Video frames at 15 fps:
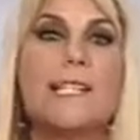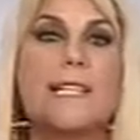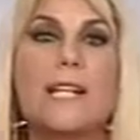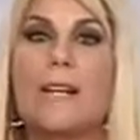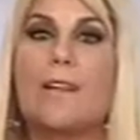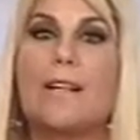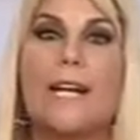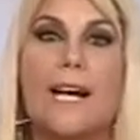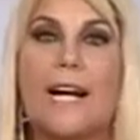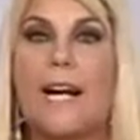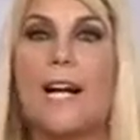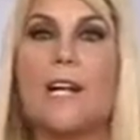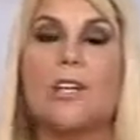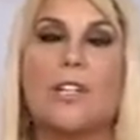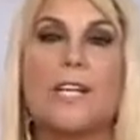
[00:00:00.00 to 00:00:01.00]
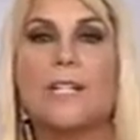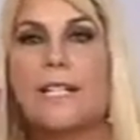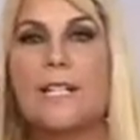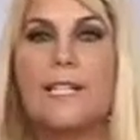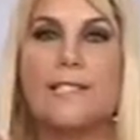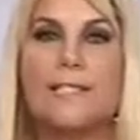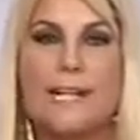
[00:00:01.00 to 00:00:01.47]
se lavan la cara, los
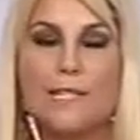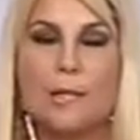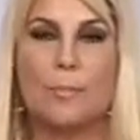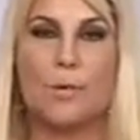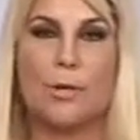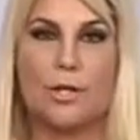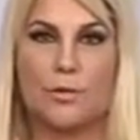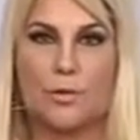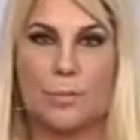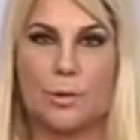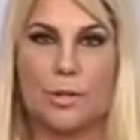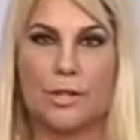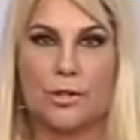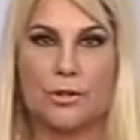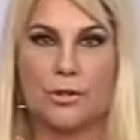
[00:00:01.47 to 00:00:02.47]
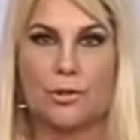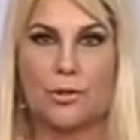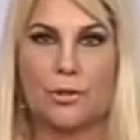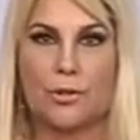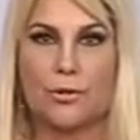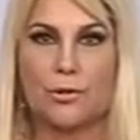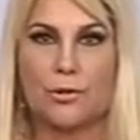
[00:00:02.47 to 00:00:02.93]
dientes y ya se ponen su
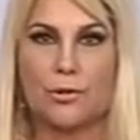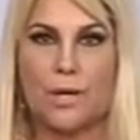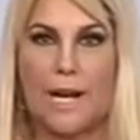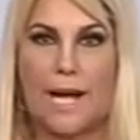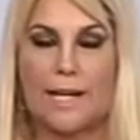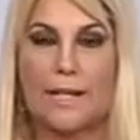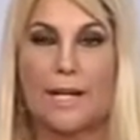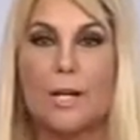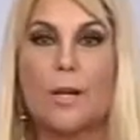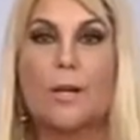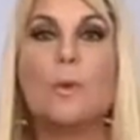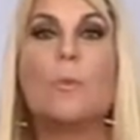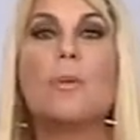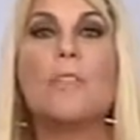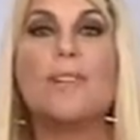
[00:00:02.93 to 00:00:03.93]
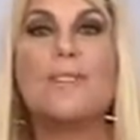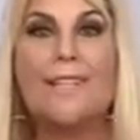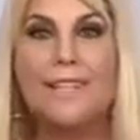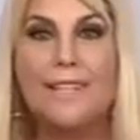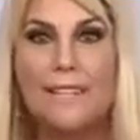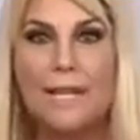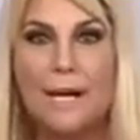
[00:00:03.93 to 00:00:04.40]
protector solar como
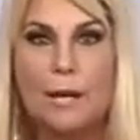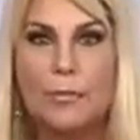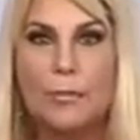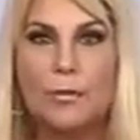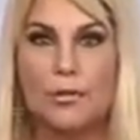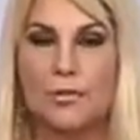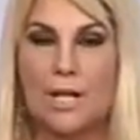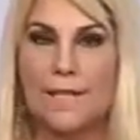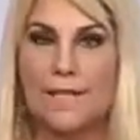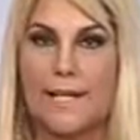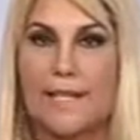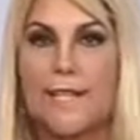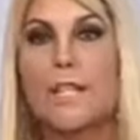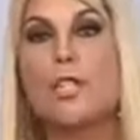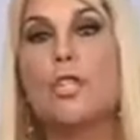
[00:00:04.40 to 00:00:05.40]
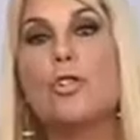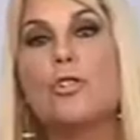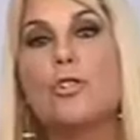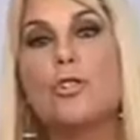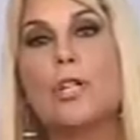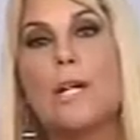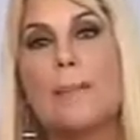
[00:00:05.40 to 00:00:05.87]
deberíamos hacer y
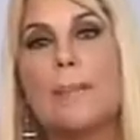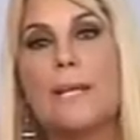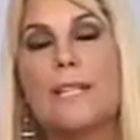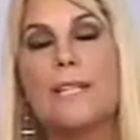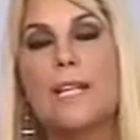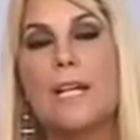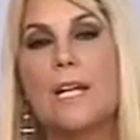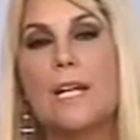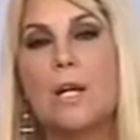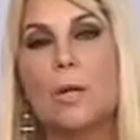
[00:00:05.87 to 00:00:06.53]
no solamente